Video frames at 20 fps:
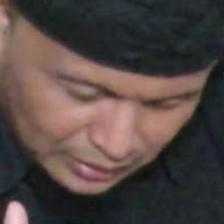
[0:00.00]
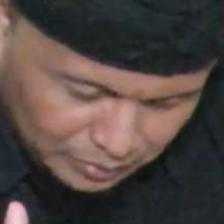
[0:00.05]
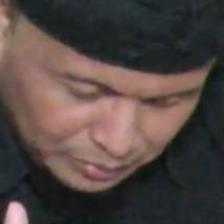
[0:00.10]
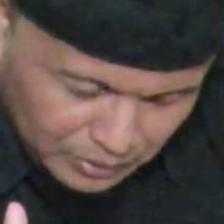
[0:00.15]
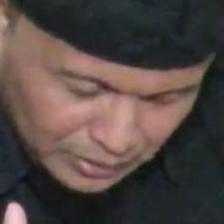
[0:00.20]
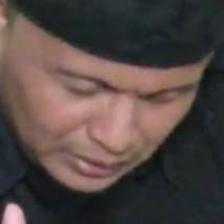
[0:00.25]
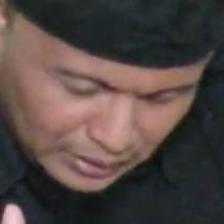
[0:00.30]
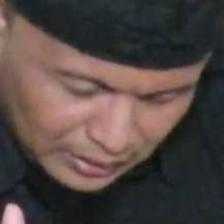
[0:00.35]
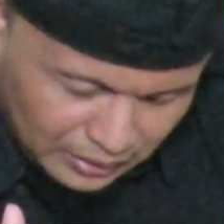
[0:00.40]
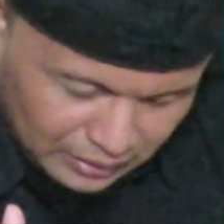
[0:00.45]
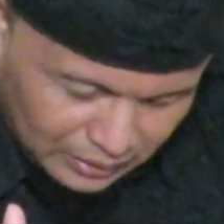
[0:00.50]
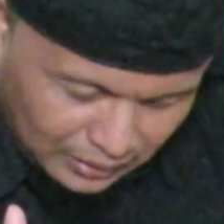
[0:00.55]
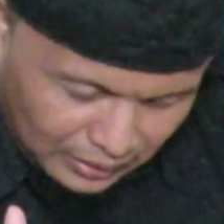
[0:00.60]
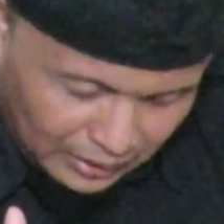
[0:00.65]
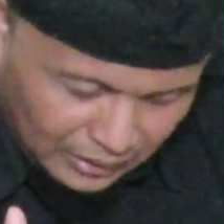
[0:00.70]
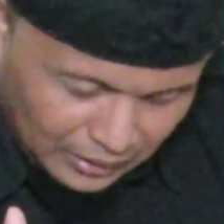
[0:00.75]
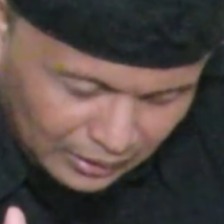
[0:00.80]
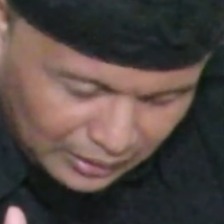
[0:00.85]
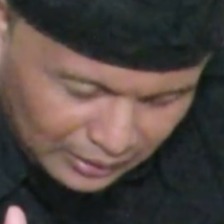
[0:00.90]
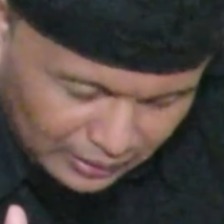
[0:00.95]
kami yang
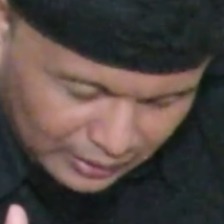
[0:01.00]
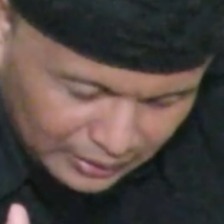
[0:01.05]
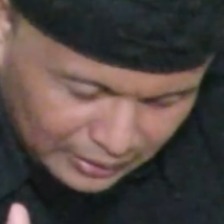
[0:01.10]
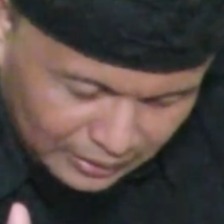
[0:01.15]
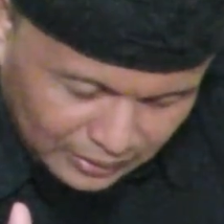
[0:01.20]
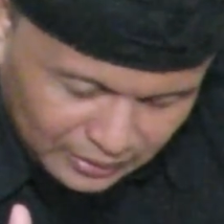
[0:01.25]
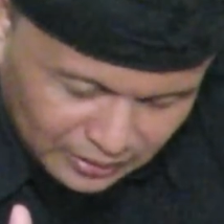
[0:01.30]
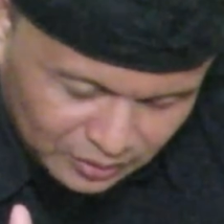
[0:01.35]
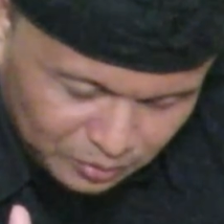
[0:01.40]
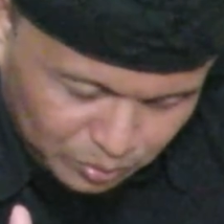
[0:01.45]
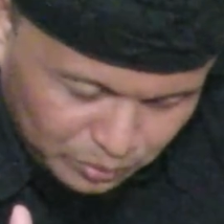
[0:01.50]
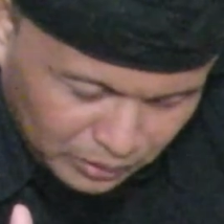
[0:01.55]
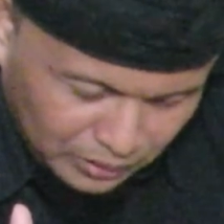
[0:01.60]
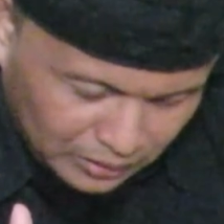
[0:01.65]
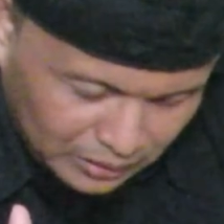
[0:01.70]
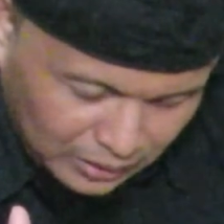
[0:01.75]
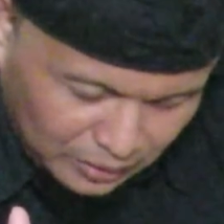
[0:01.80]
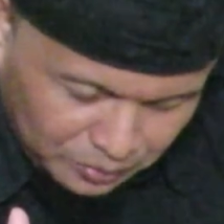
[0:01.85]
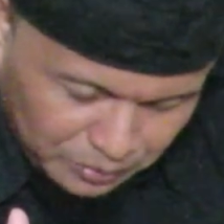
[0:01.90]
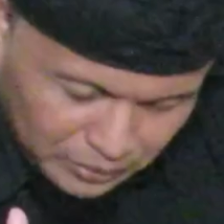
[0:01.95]
telah lalai atas
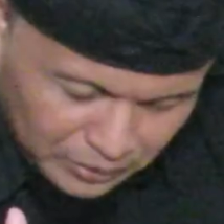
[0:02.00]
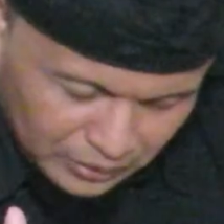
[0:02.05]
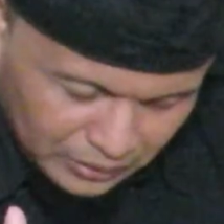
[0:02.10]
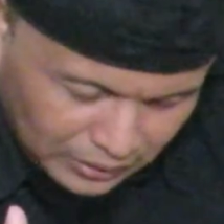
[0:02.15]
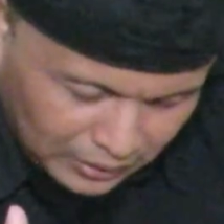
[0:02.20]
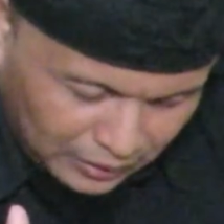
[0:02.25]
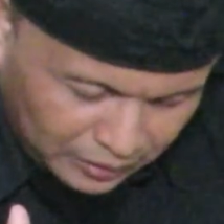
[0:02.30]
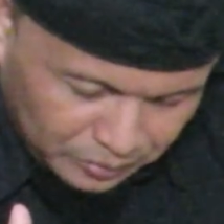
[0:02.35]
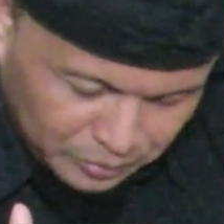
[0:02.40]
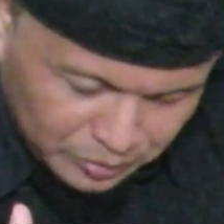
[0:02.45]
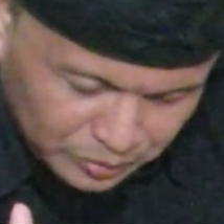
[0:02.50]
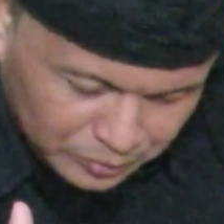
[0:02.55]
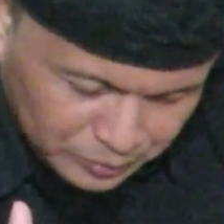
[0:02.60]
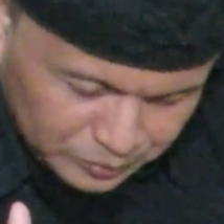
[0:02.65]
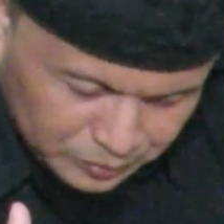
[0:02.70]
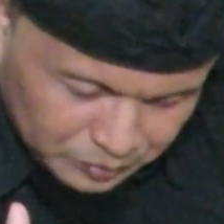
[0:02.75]
perintah-perintahmu.